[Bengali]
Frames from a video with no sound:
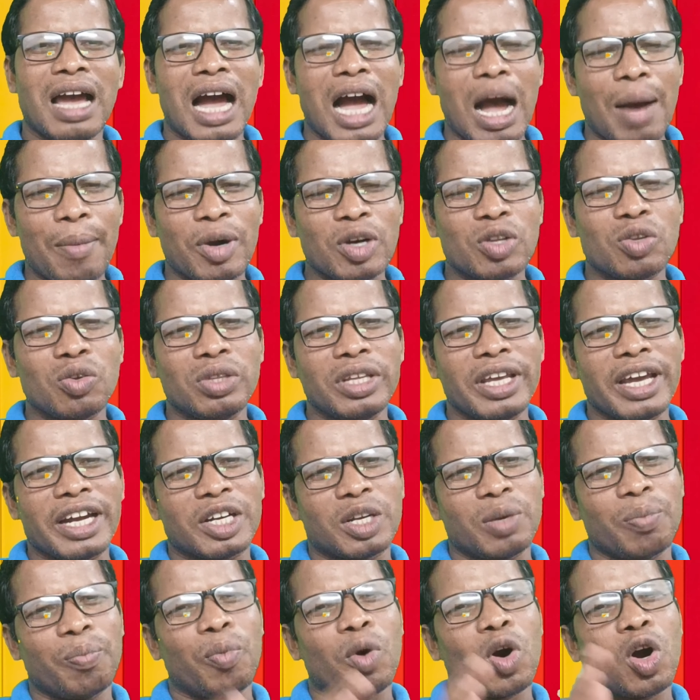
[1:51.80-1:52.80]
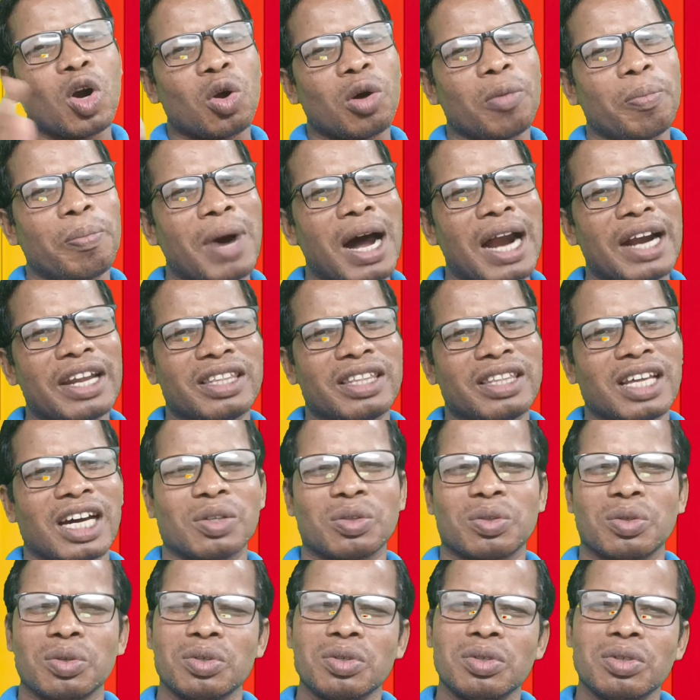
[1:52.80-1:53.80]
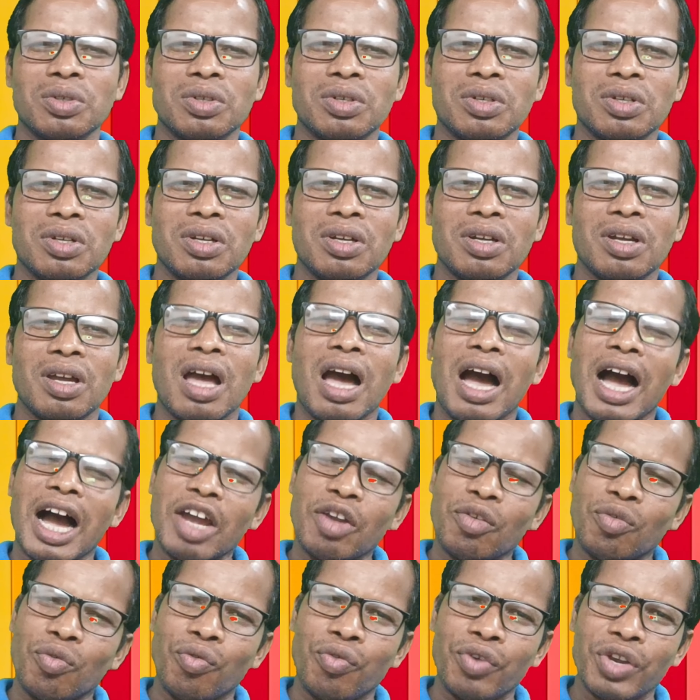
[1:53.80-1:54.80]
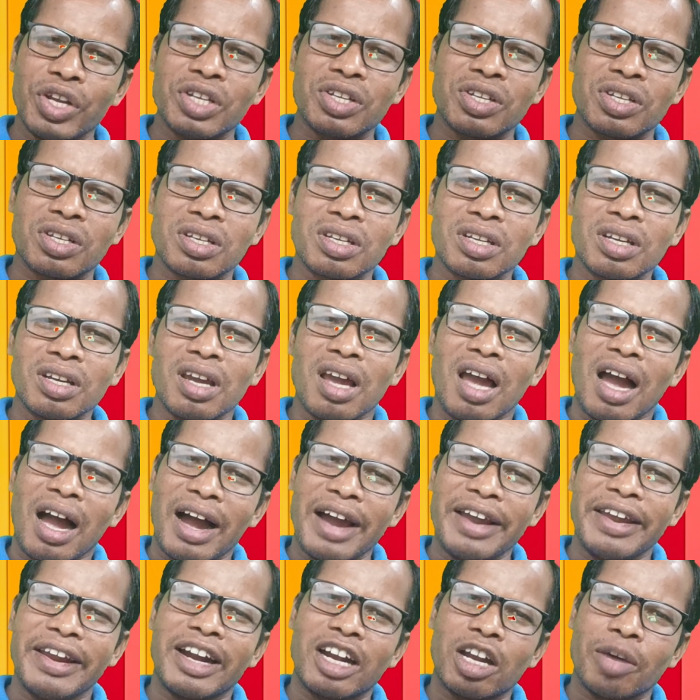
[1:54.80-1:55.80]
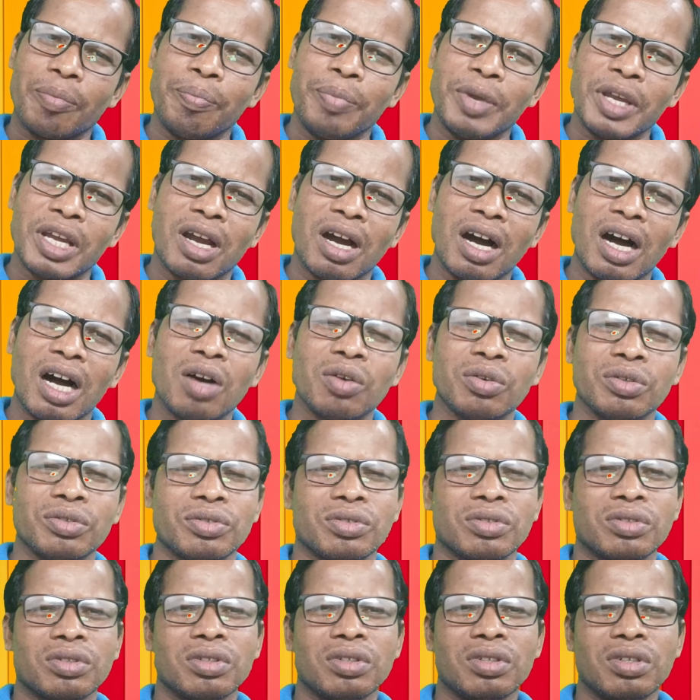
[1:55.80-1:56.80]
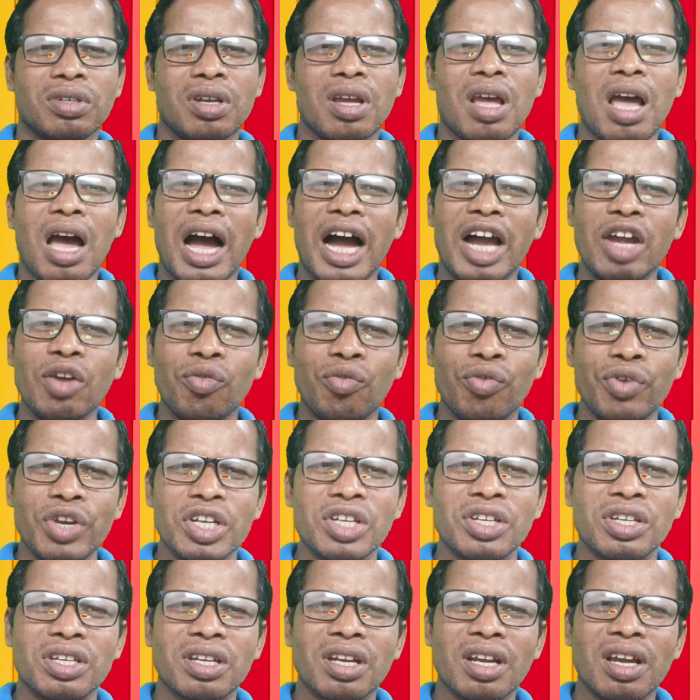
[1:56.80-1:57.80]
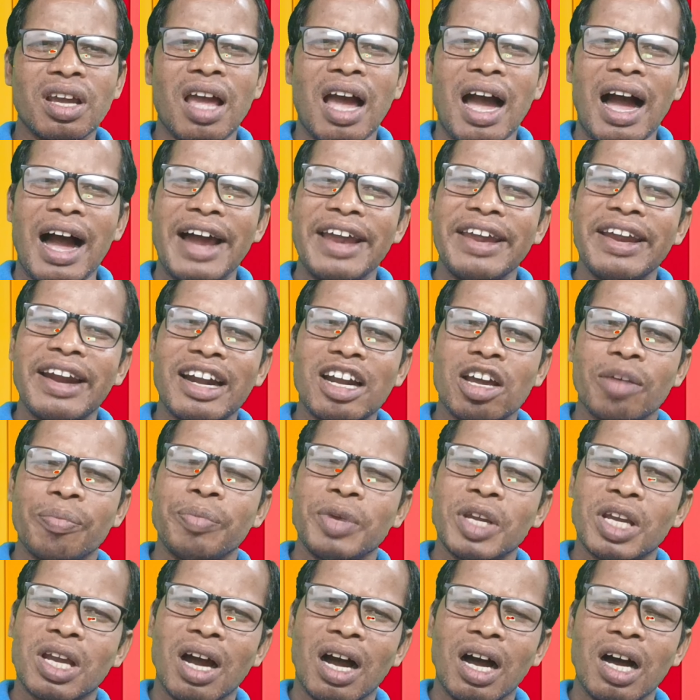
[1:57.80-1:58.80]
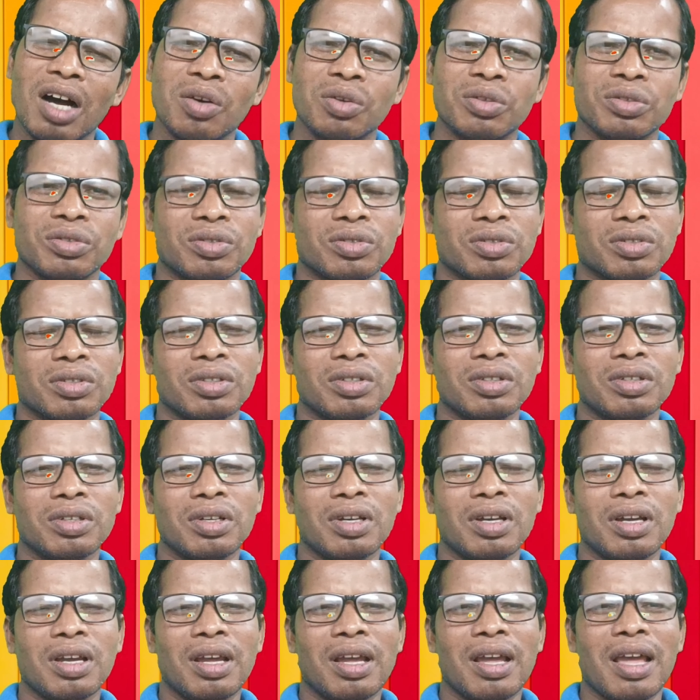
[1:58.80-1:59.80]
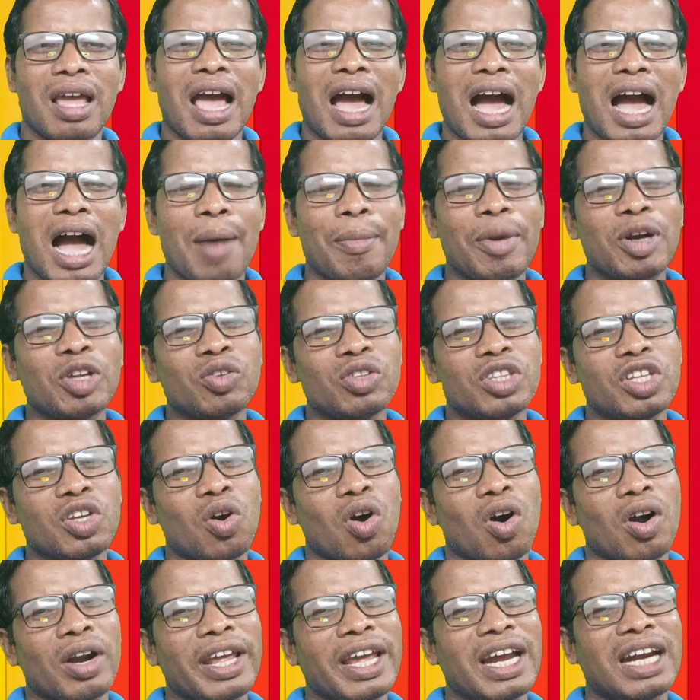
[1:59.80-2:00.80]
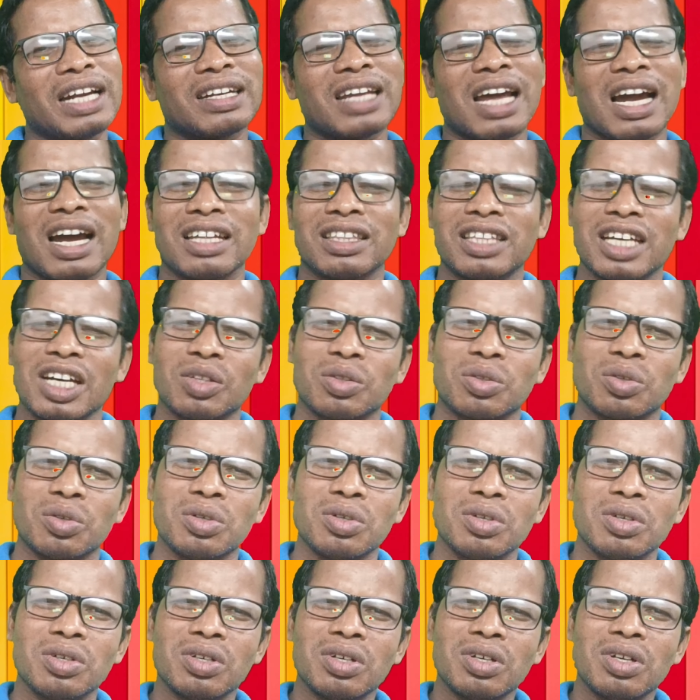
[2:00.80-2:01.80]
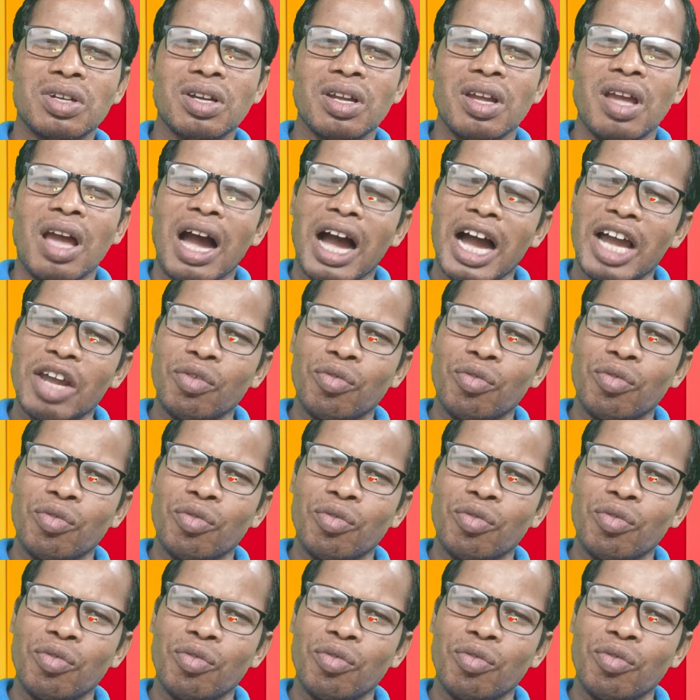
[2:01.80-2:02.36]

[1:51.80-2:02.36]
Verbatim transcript: আমার যদি একটি বড় বাড়ি থাকতো আই উইশ আই হ্যাড আ বিগ হাউস আই উইশ আই হ্যাড আ বিগ হাউস আমার যদি অনেক টাকা থাকতো আই